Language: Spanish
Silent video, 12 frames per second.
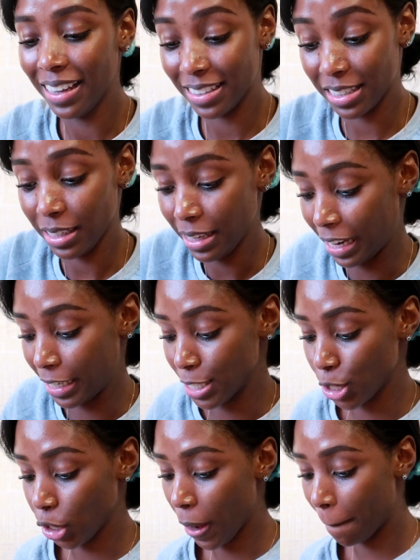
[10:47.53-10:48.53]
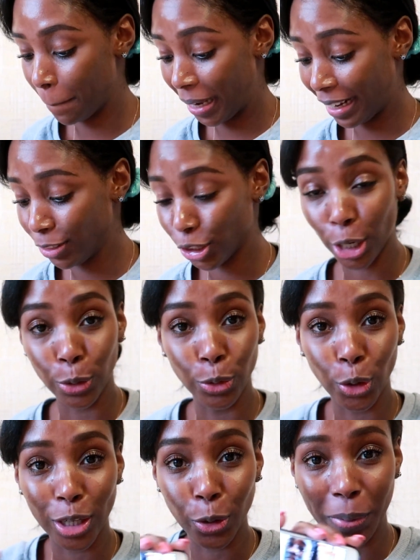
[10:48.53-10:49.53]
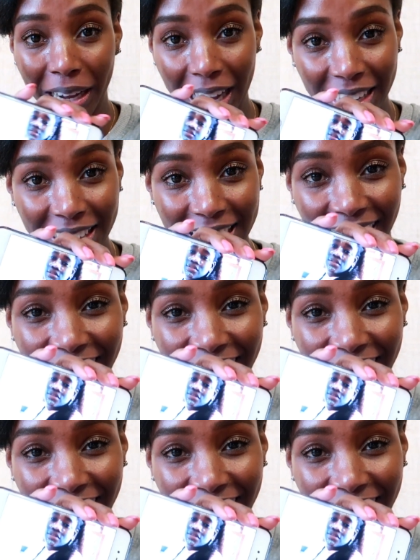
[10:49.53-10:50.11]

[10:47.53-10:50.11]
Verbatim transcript: Sí, aquí estoy, mirándote con toda tu mascarilla.